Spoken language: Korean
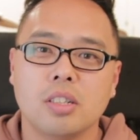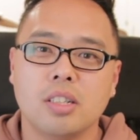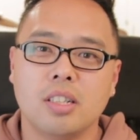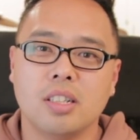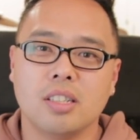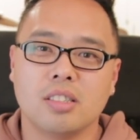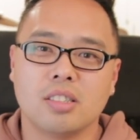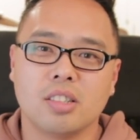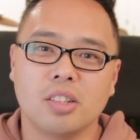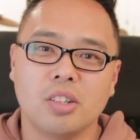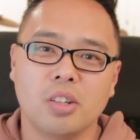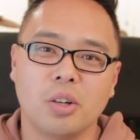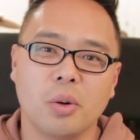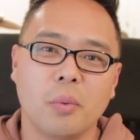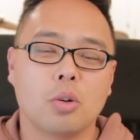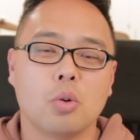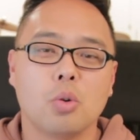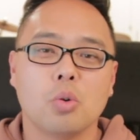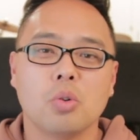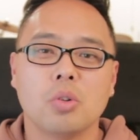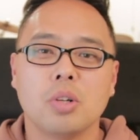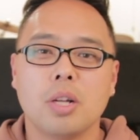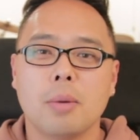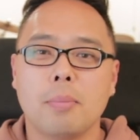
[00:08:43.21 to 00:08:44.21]
그래서
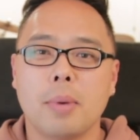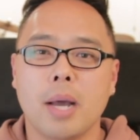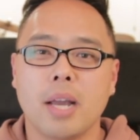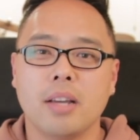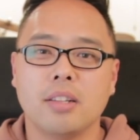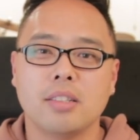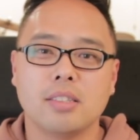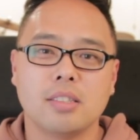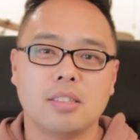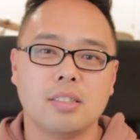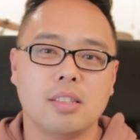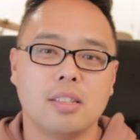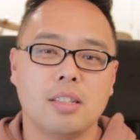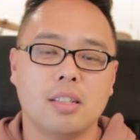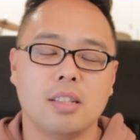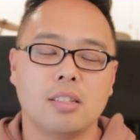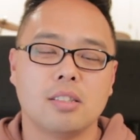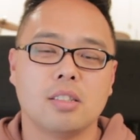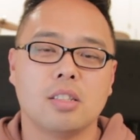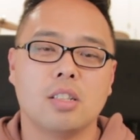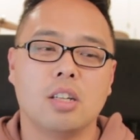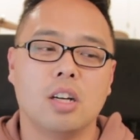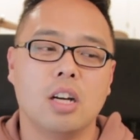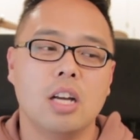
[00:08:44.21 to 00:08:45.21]
코로나 바이러스에
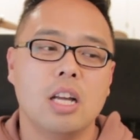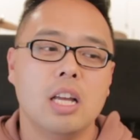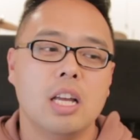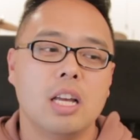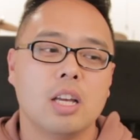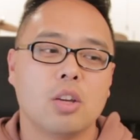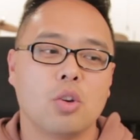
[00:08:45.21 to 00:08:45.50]
대해서